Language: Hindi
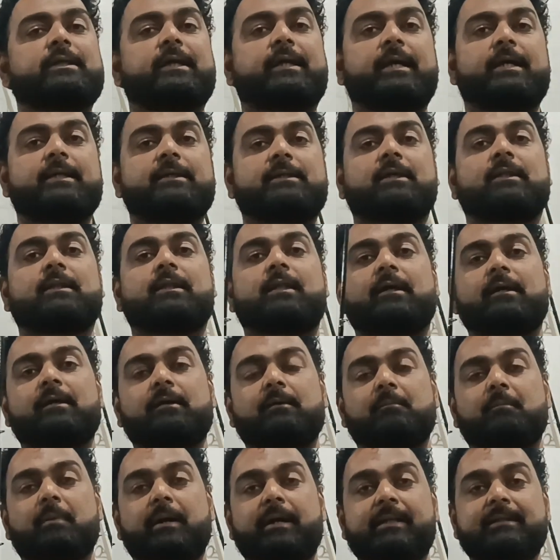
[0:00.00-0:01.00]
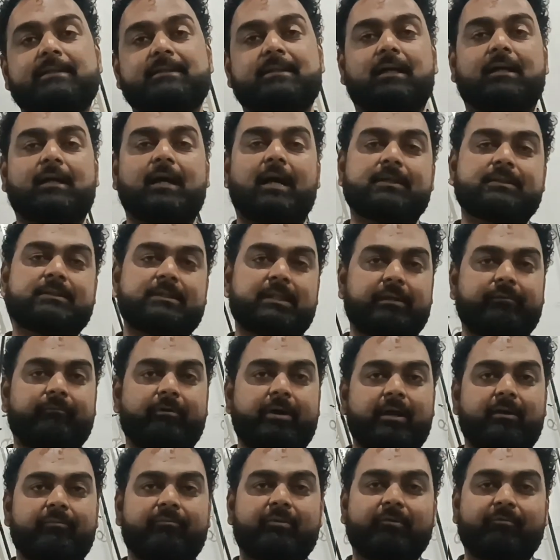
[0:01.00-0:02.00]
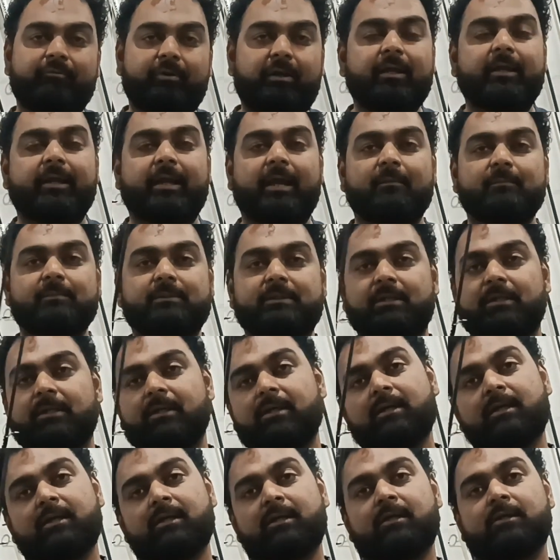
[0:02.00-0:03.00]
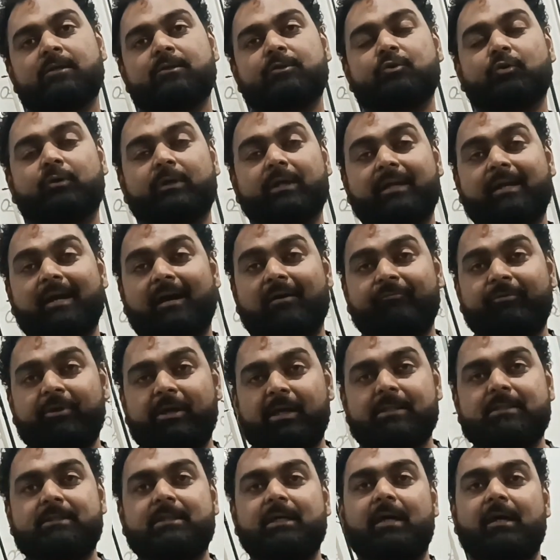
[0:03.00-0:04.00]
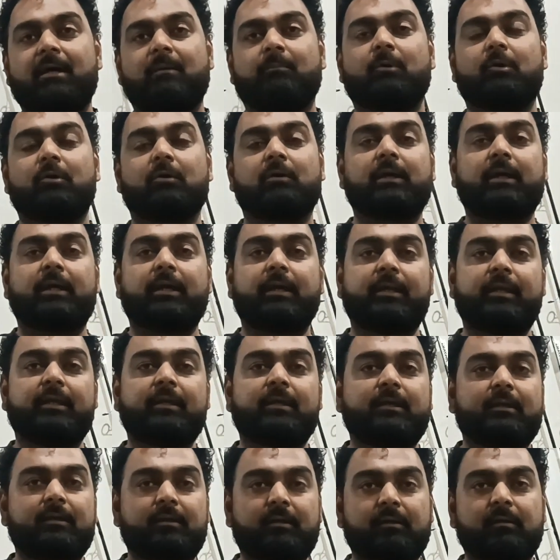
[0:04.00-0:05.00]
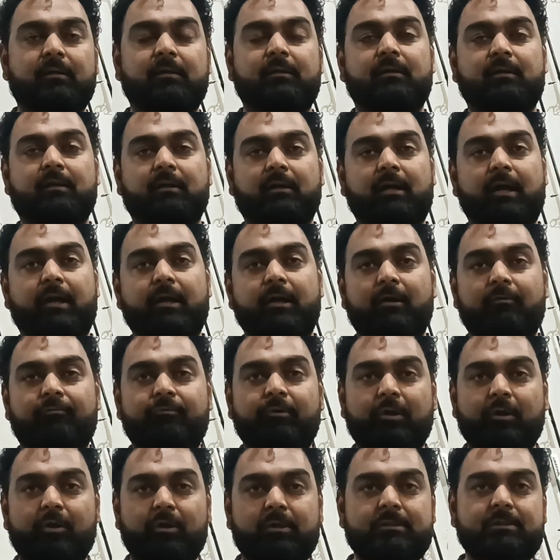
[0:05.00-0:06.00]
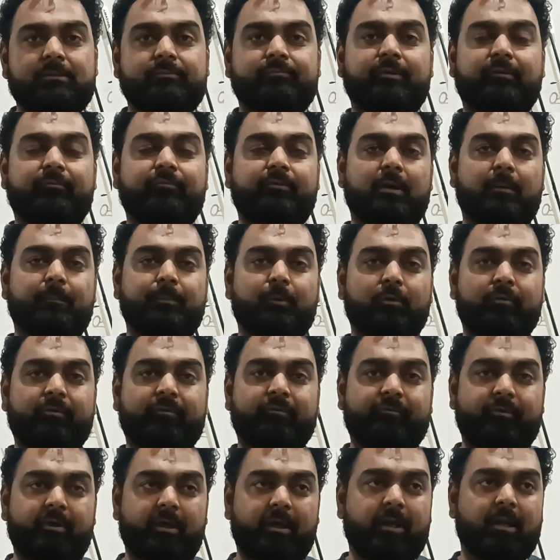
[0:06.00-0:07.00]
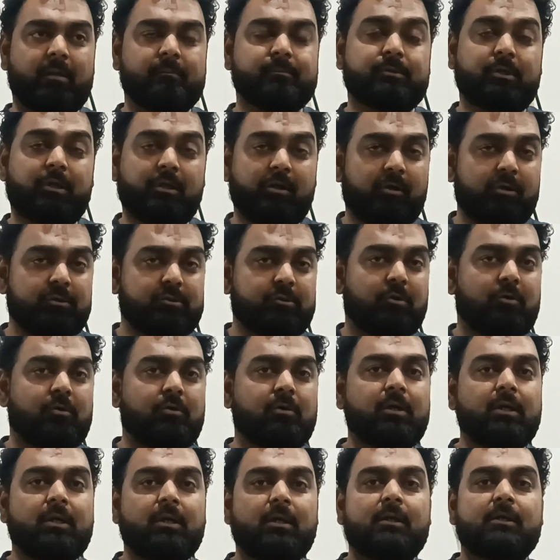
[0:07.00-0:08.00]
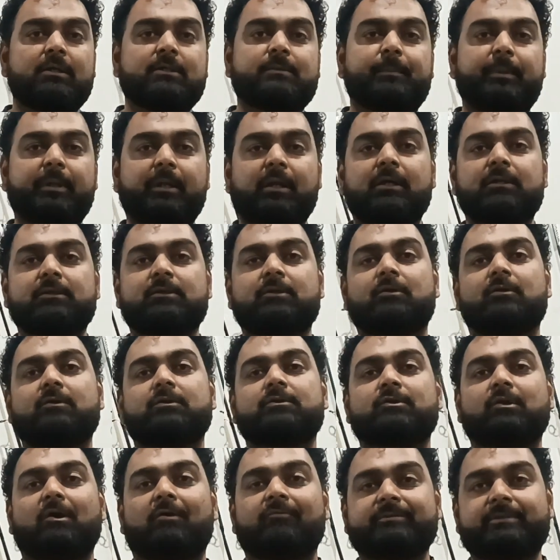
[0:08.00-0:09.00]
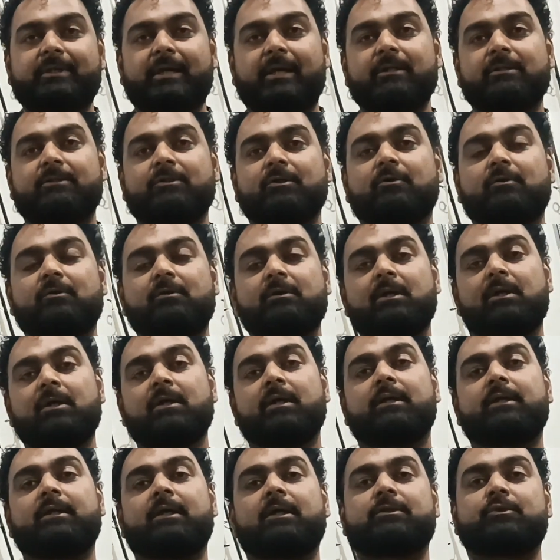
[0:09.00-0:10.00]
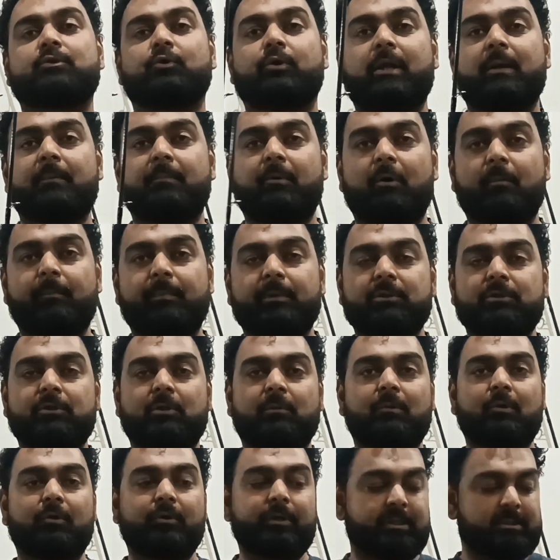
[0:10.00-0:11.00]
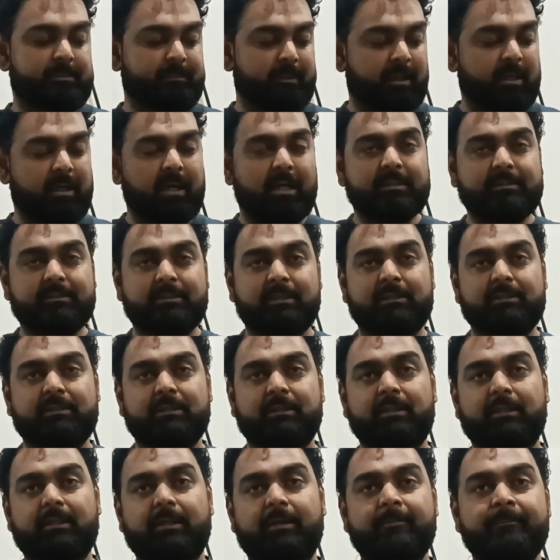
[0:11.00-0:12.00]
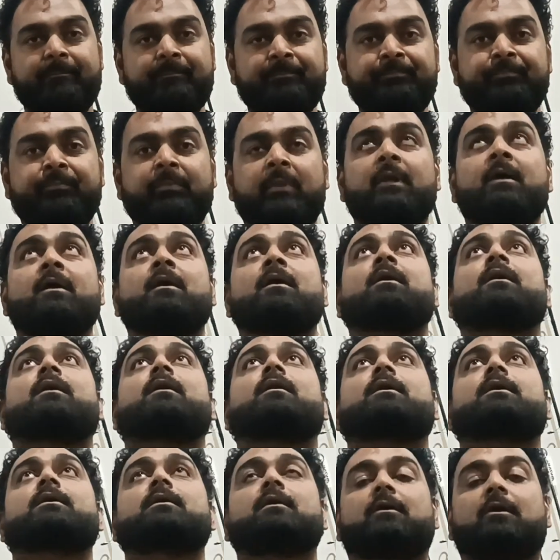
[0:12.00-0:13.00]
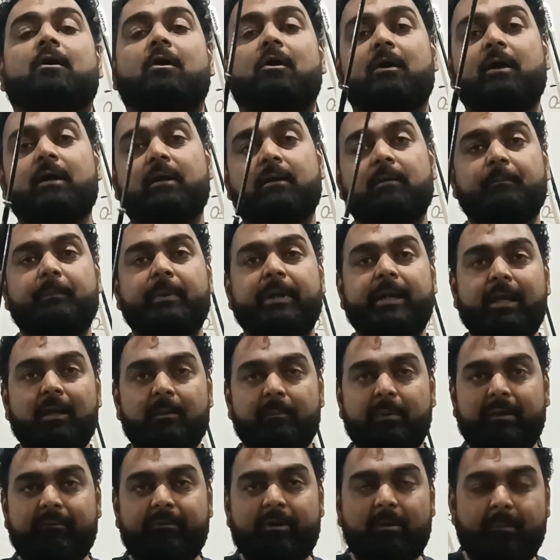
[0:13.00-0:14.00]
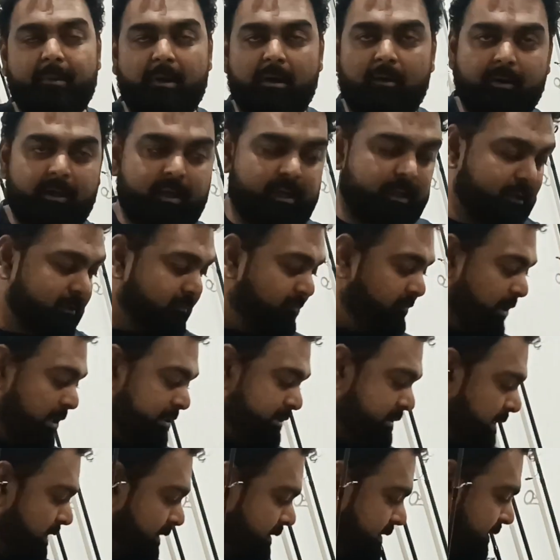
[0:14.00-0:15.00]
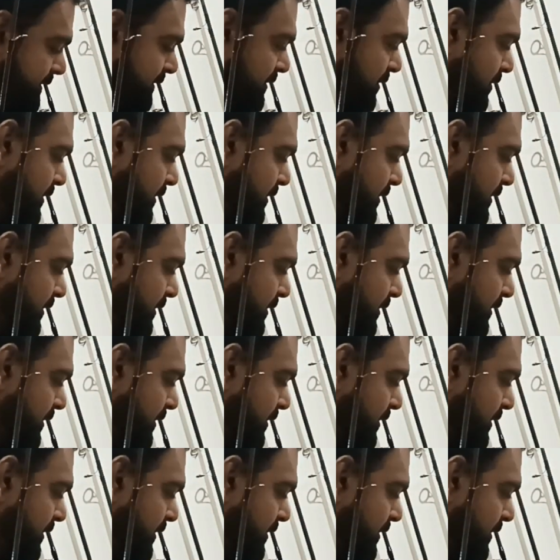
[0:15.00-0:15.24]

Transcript: इसे कह सकते हैं बट इसका कास्टिंग वेट 50 ग्राम्स है जो कि काफ़ी अच्छा है हम लोग एनी काइंड ऑफ लियोज अप टू 50 ग्राम्स लियोज हो स्पिनर्स हो सॉफ्ट शर्ट्स हो या छोटे पॉपर्स हम लोग इस पर कास्ट कर सकते हैं रॉड मीडियम हेवी पावर है फास्ट एक्शन